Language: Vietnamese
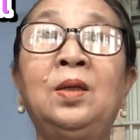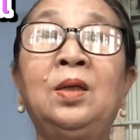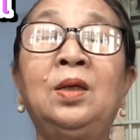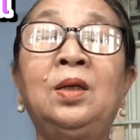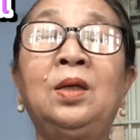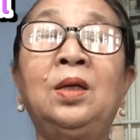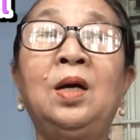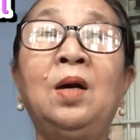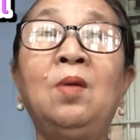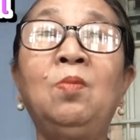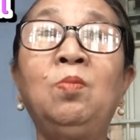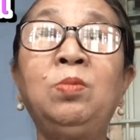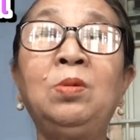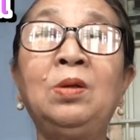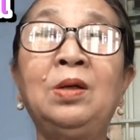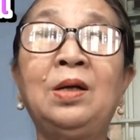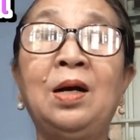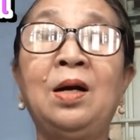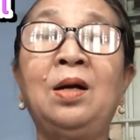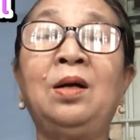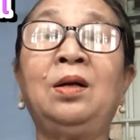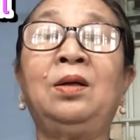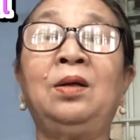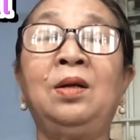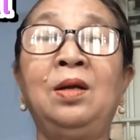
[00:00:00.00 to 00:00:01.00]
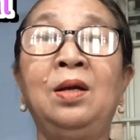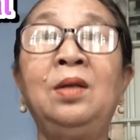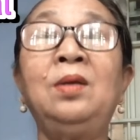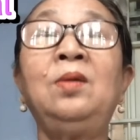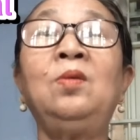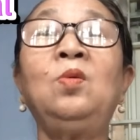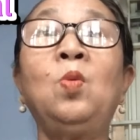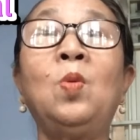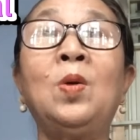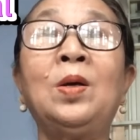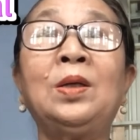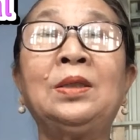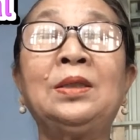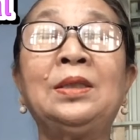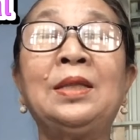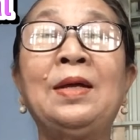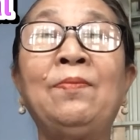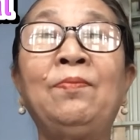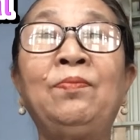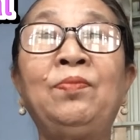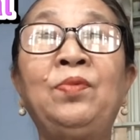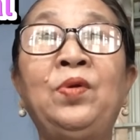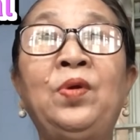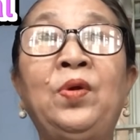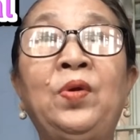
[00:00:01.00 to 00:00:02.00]
không cần đến quan
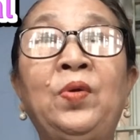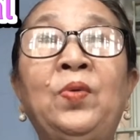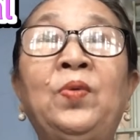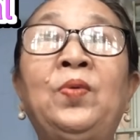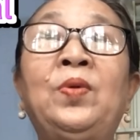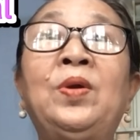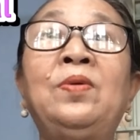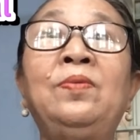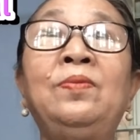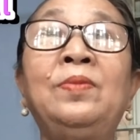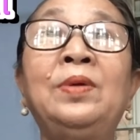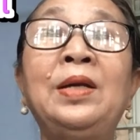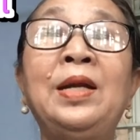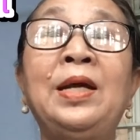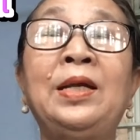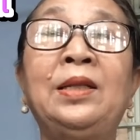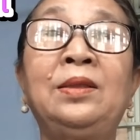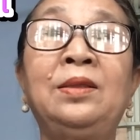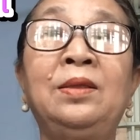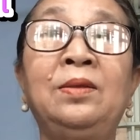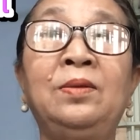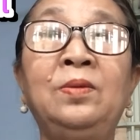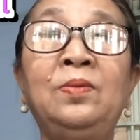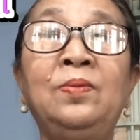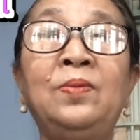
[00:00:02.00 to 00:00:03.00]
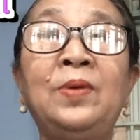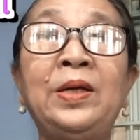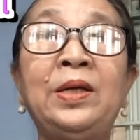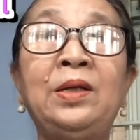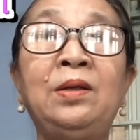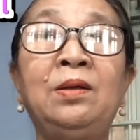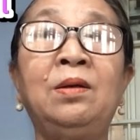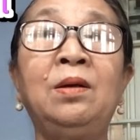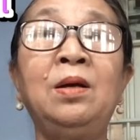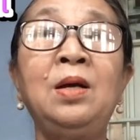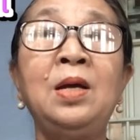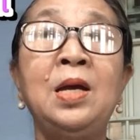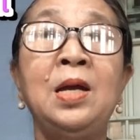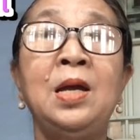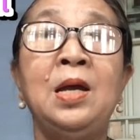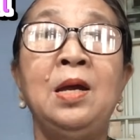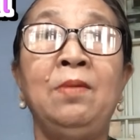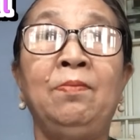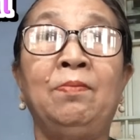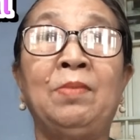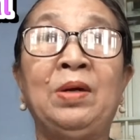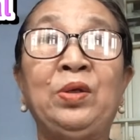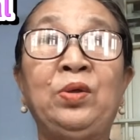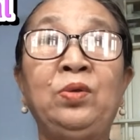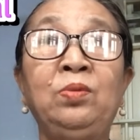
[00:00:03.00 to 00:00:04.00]
tâm nhiều đến vấn đề tử vi nữa
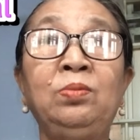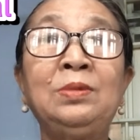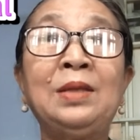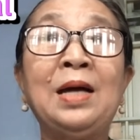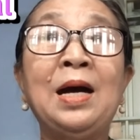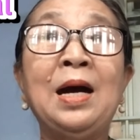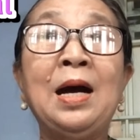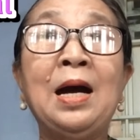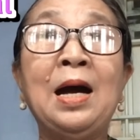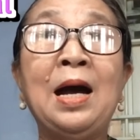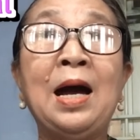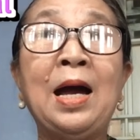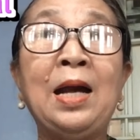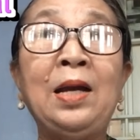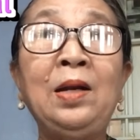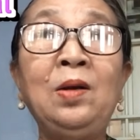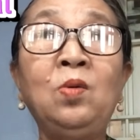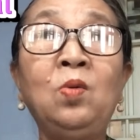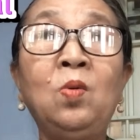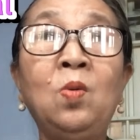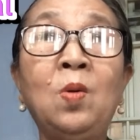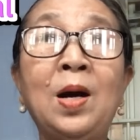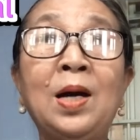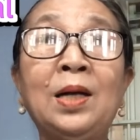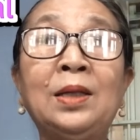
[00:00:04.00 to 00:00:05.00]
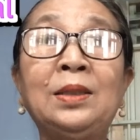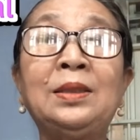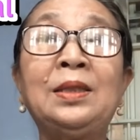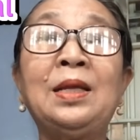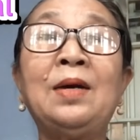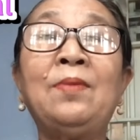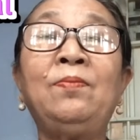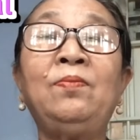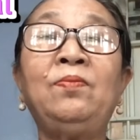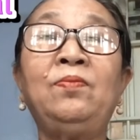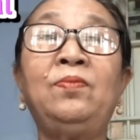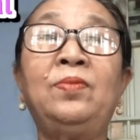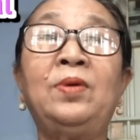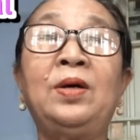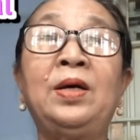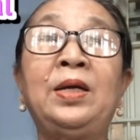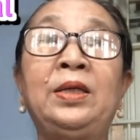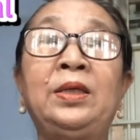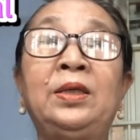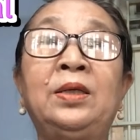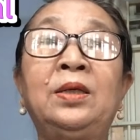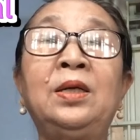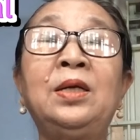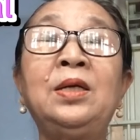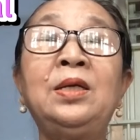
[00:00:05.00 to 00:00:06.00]
mà chúng ta hãy quan tâm về
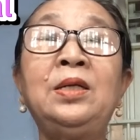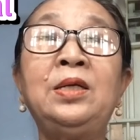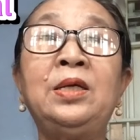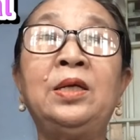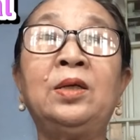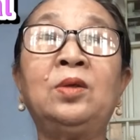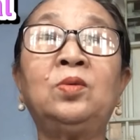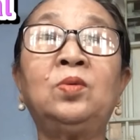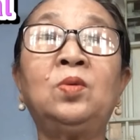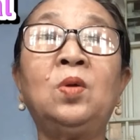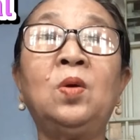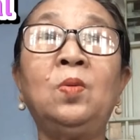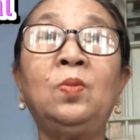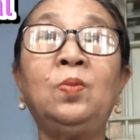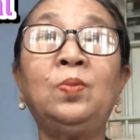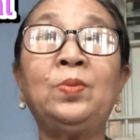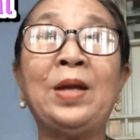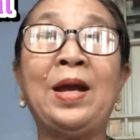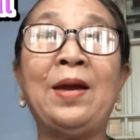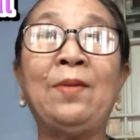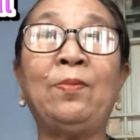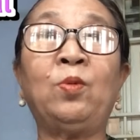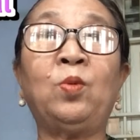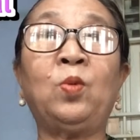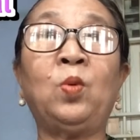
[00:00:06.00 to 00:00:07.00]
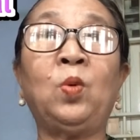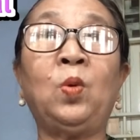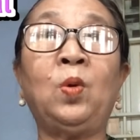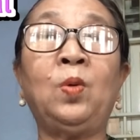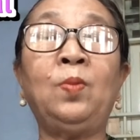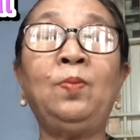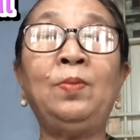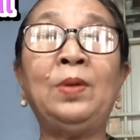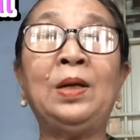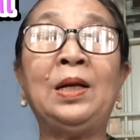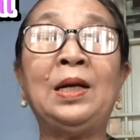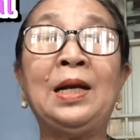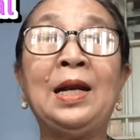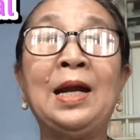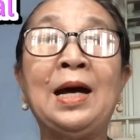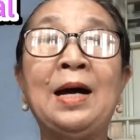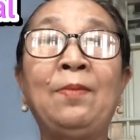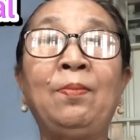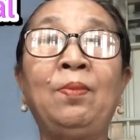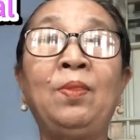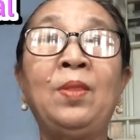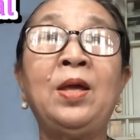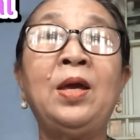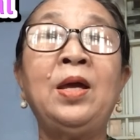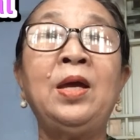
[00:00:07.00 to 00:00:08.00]
những cái việc tốt đẹp của mình
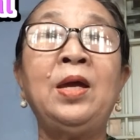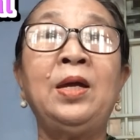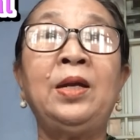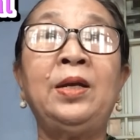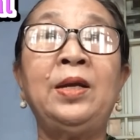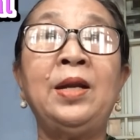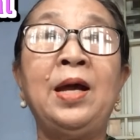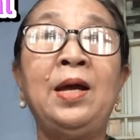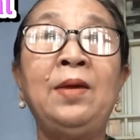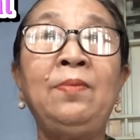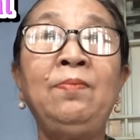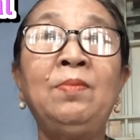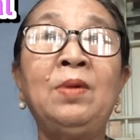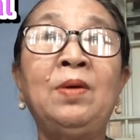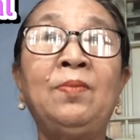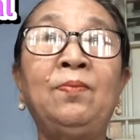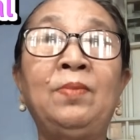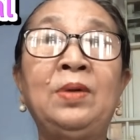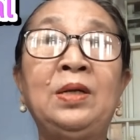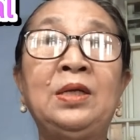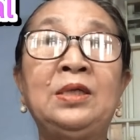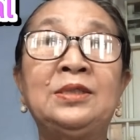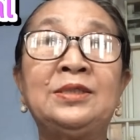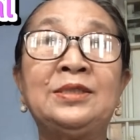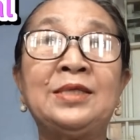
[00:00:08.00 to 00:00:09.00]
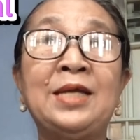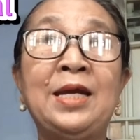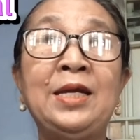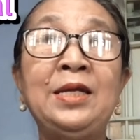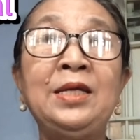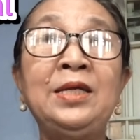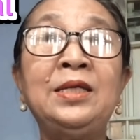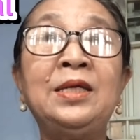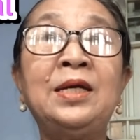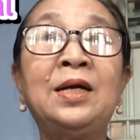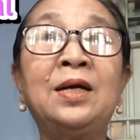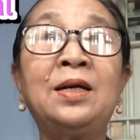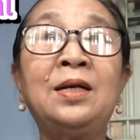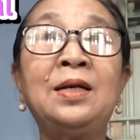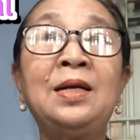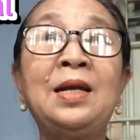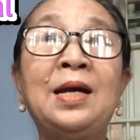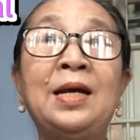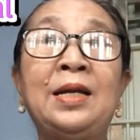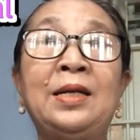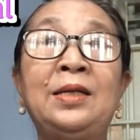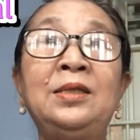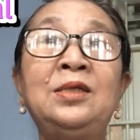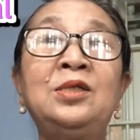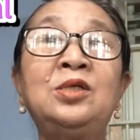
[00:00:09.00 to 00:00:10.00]
làm để mà mình sẽ nhận
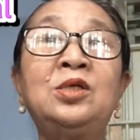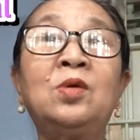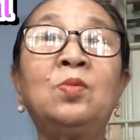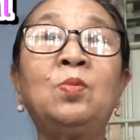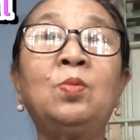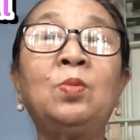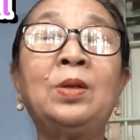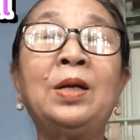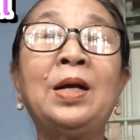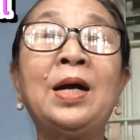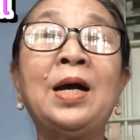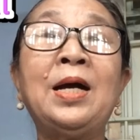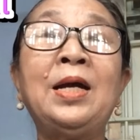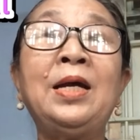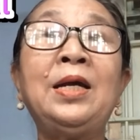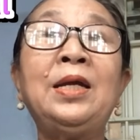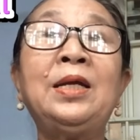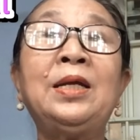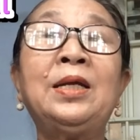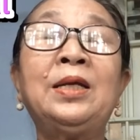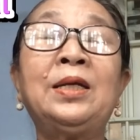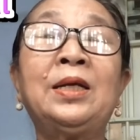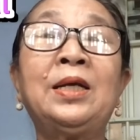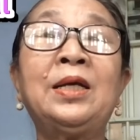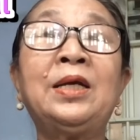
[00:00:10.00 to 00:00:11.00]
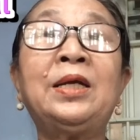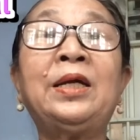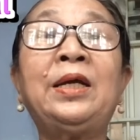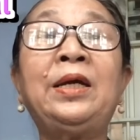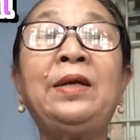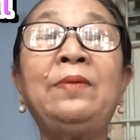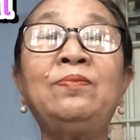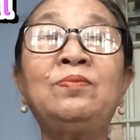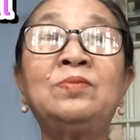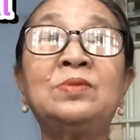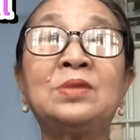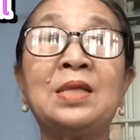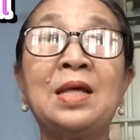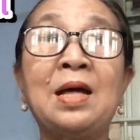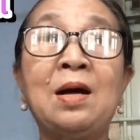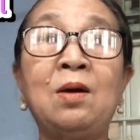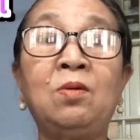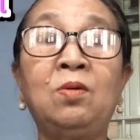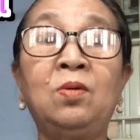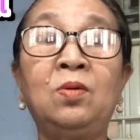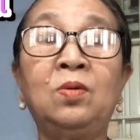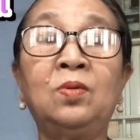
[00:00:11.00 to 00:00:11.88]
lãnh trong cái cái kiếp sau